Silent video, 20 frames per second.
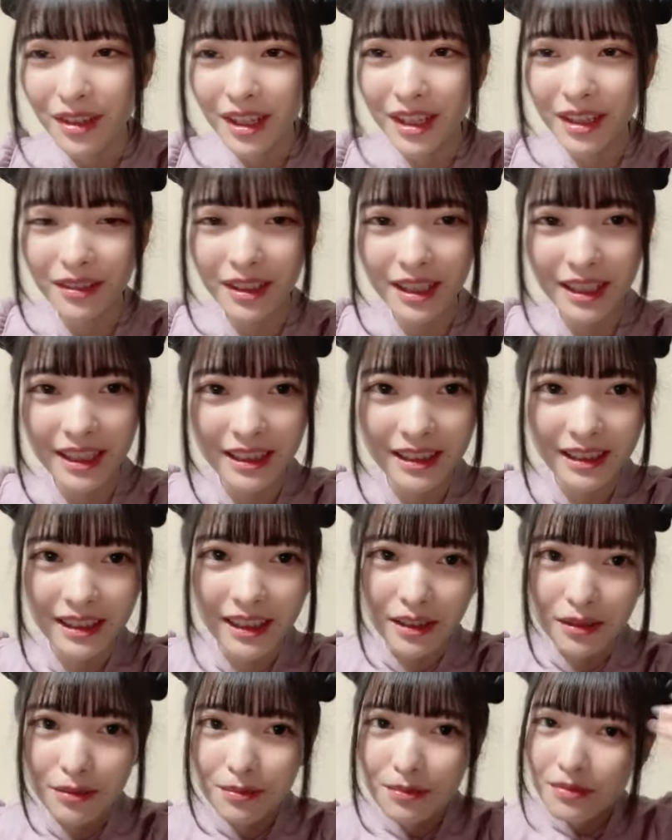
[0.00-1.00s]
わらわらっ
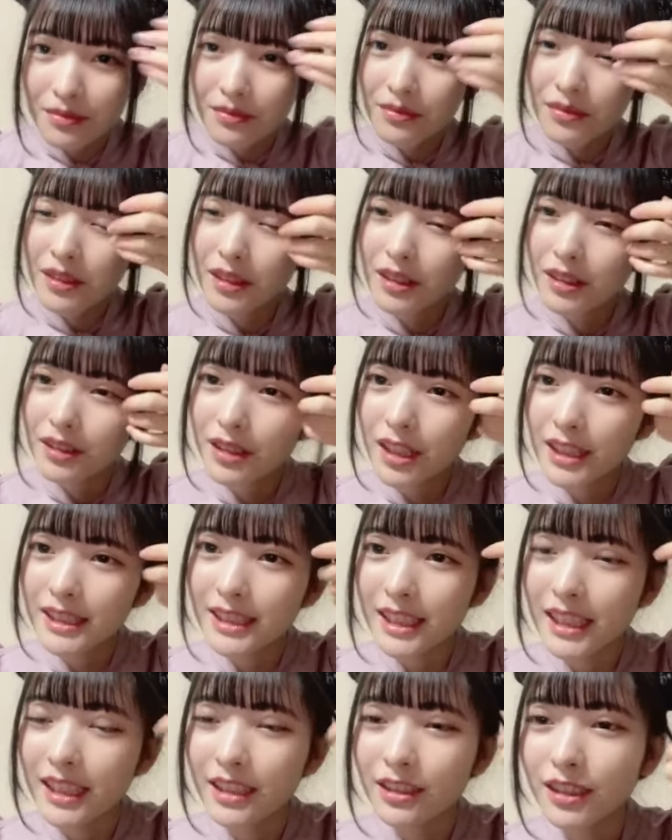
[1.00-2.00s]
てルア
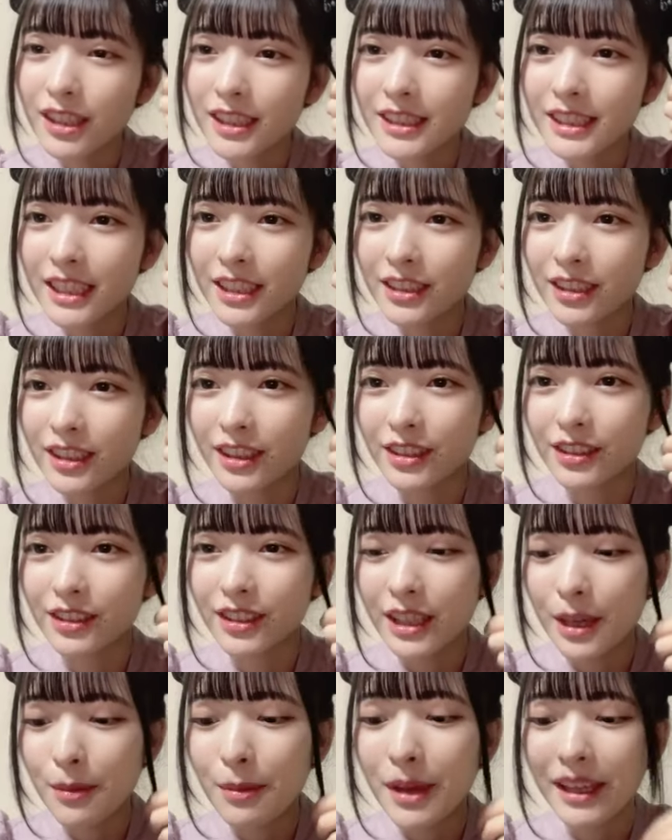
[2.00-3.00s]
ちゃんルアちゃんいるけど
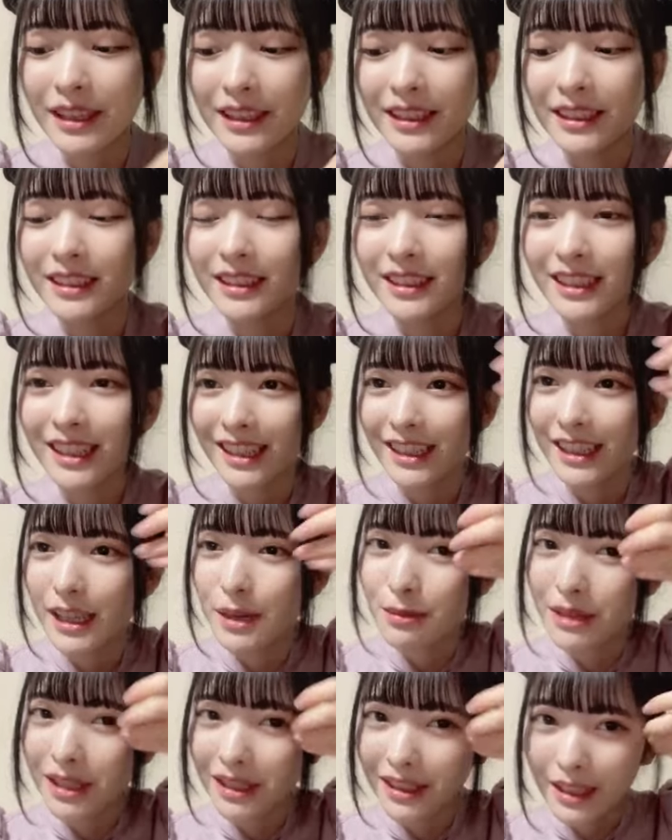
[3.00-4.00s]
やばいや
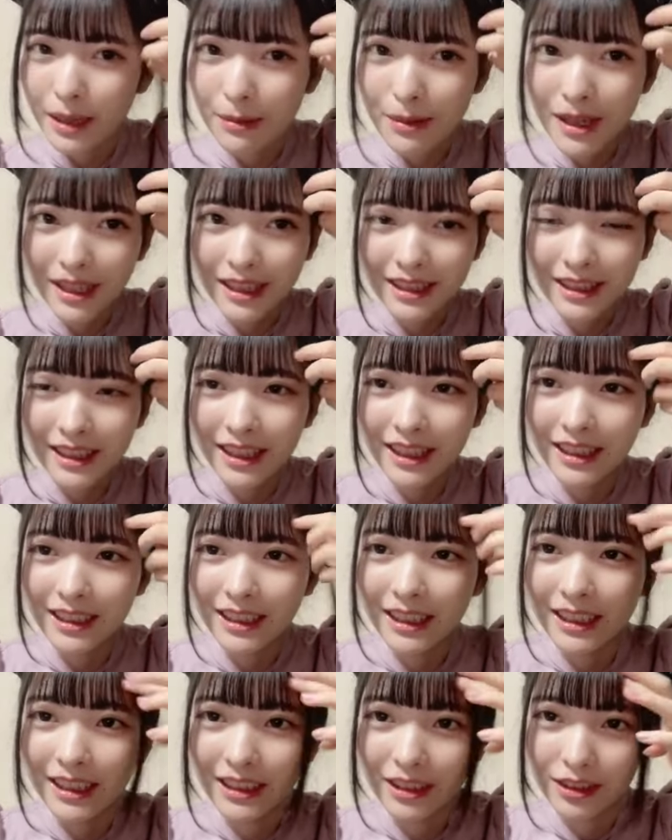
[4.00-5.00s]
ばいやばい方何
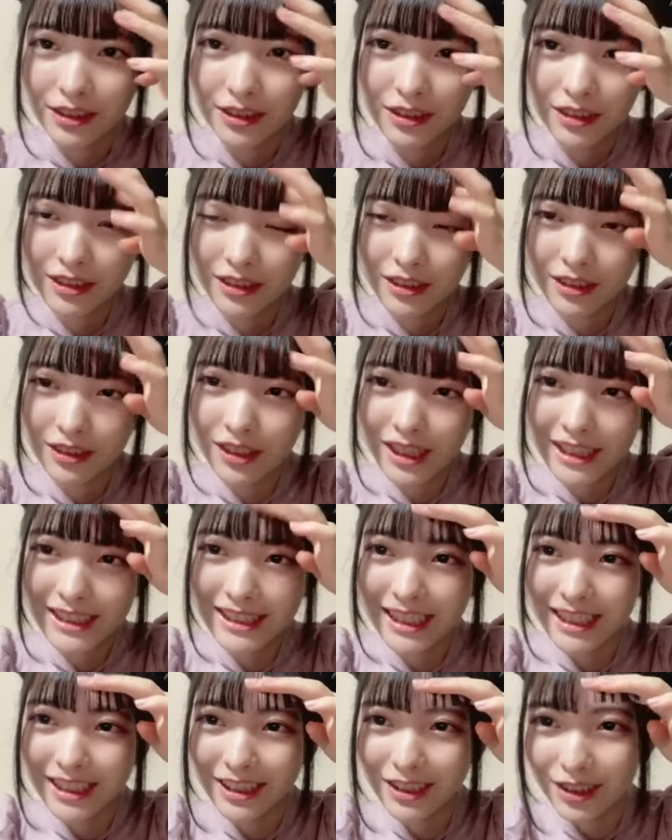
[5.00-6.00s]
人かいるルア
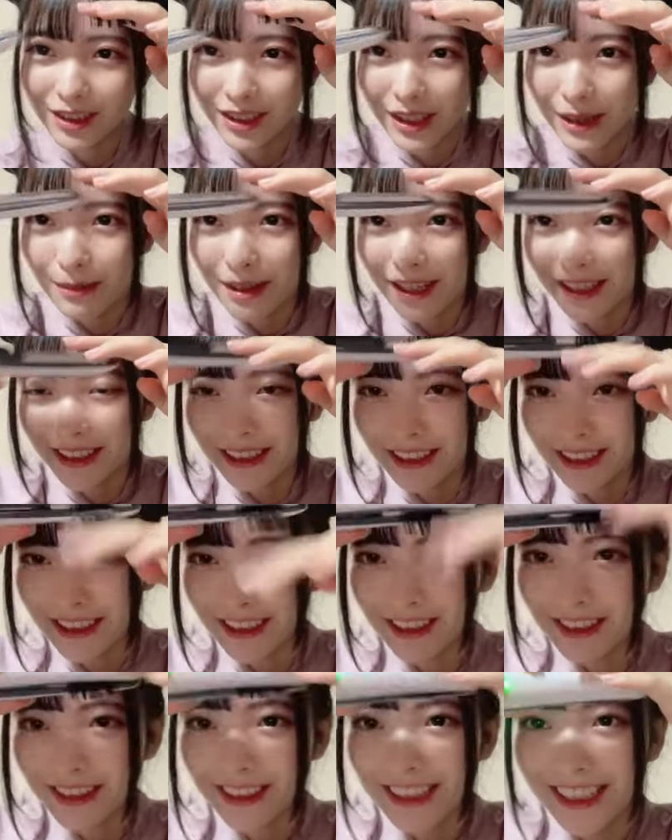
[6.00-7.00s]
ちゃんいるとやばい方い
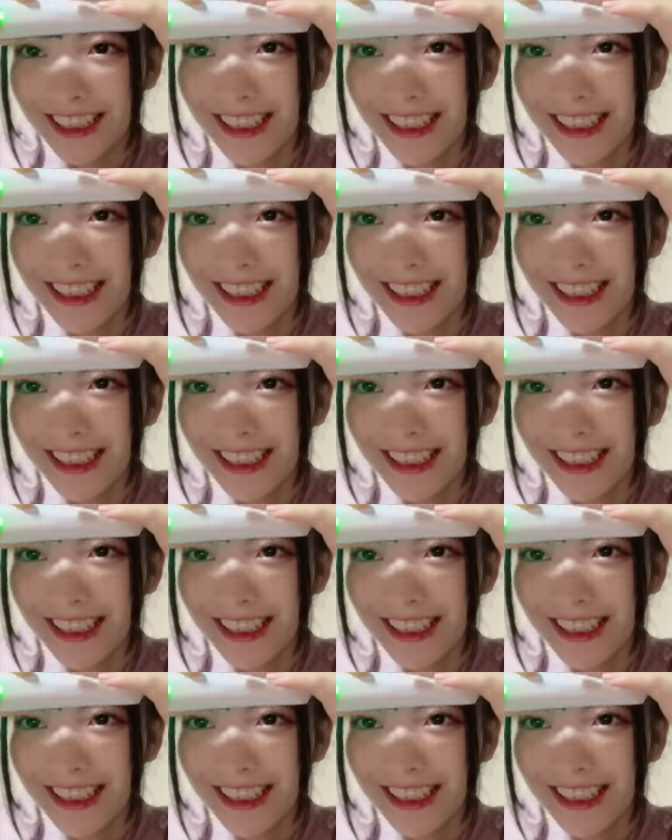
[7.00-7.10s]
る